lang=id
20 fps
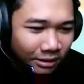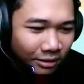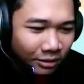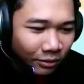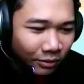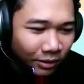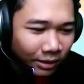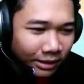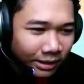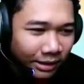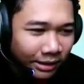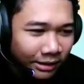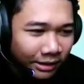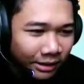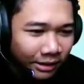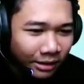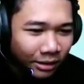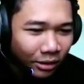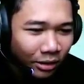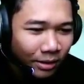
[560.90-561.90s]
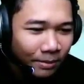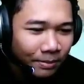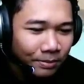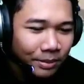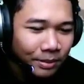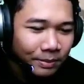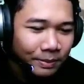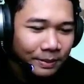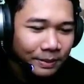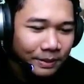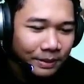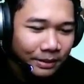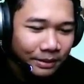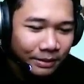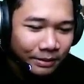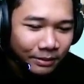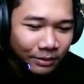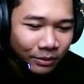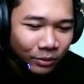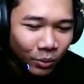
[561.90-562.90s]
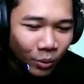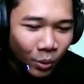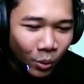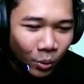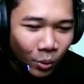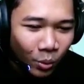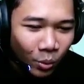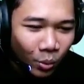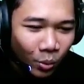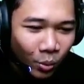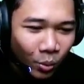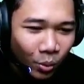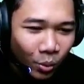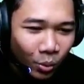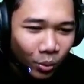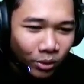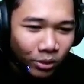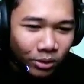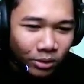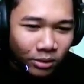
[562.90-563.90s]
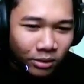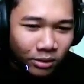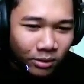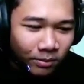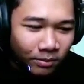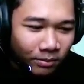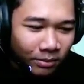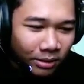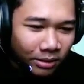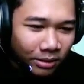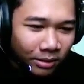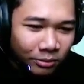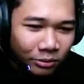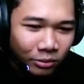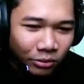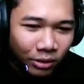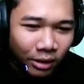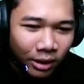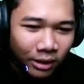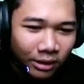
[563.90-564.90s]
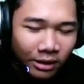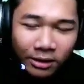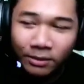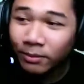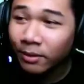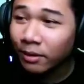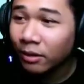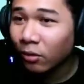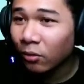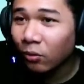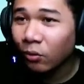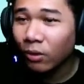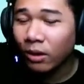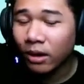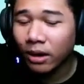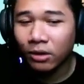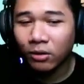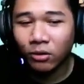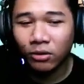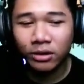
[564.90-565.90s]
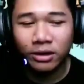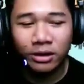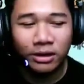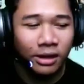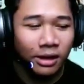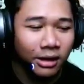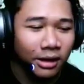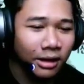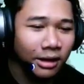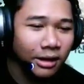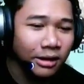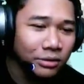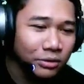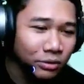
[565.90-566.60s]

ada yang MVP. Wow. Tetap juga nih libero gua ikoniknya GG